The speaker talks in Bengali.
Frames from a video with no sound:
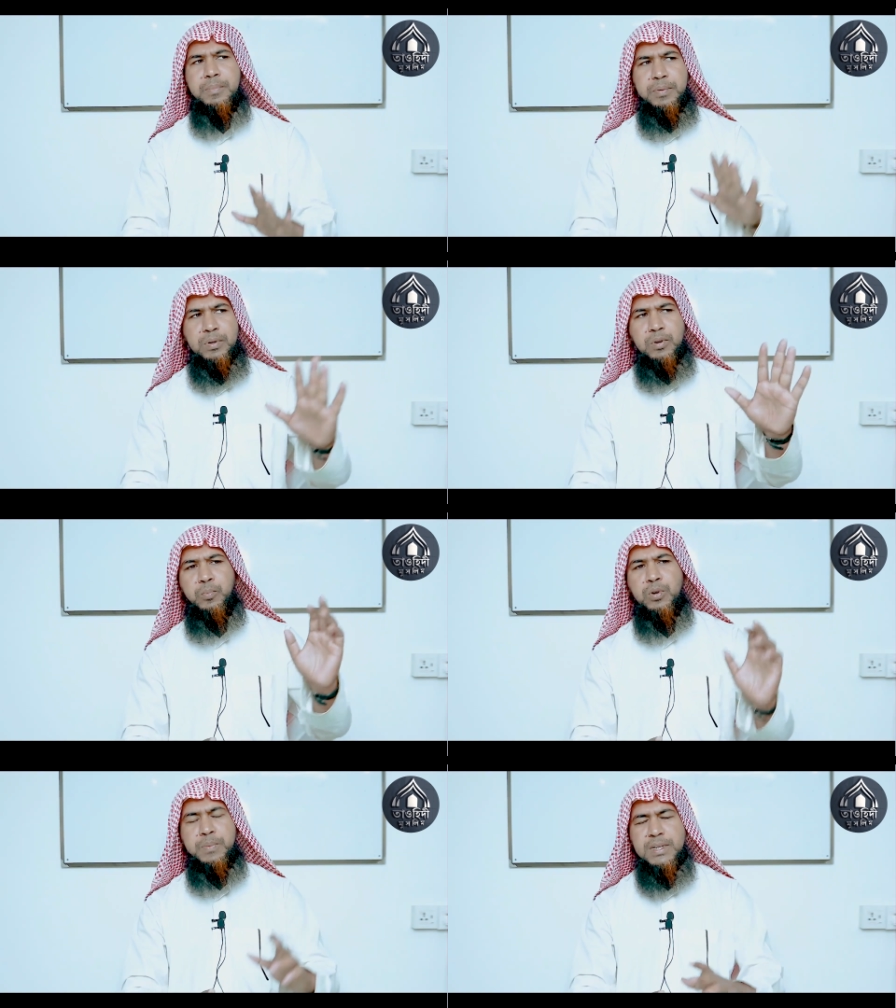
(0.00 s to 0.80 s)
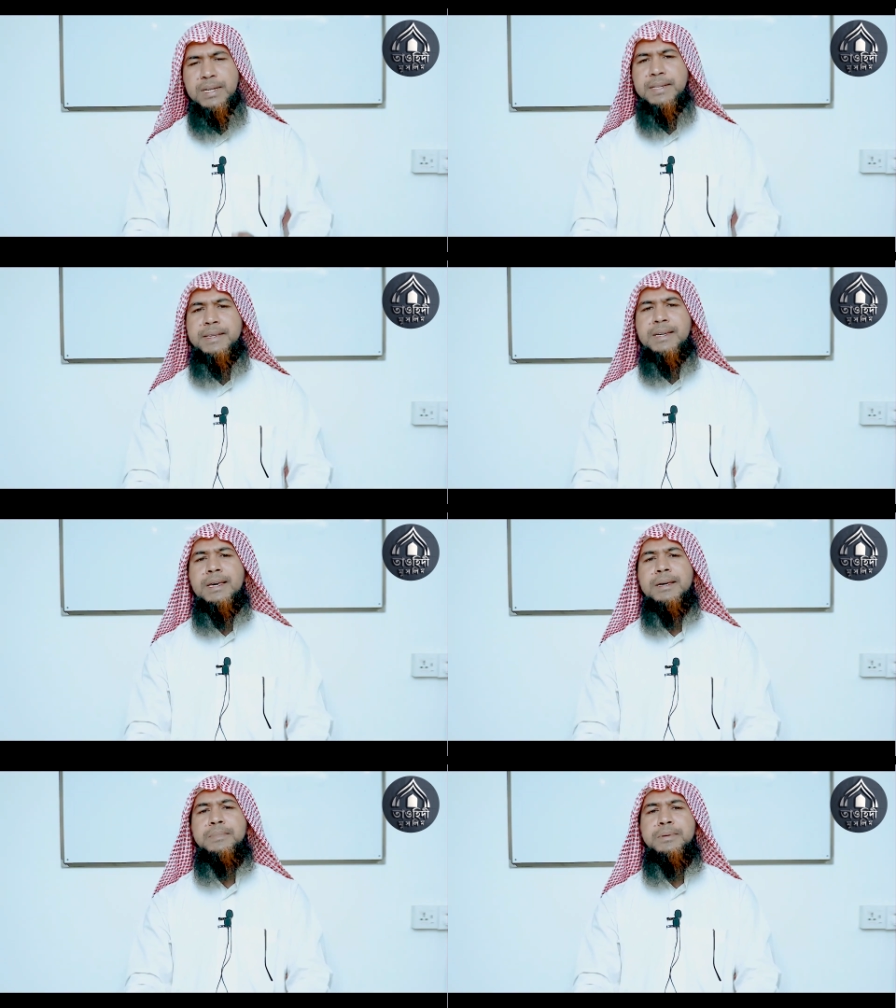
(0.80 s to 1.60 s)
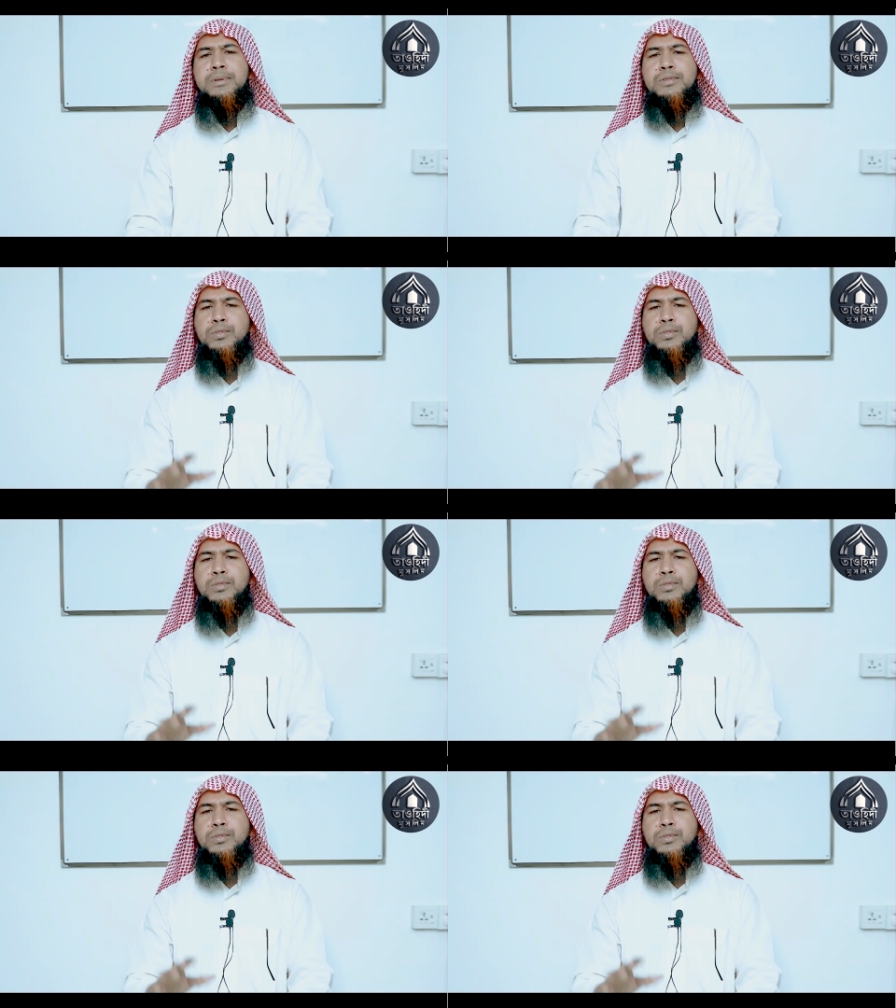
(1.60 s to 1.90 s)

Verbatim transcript: বিভিন্ন পরিবেশের দিকে বিভিন্ন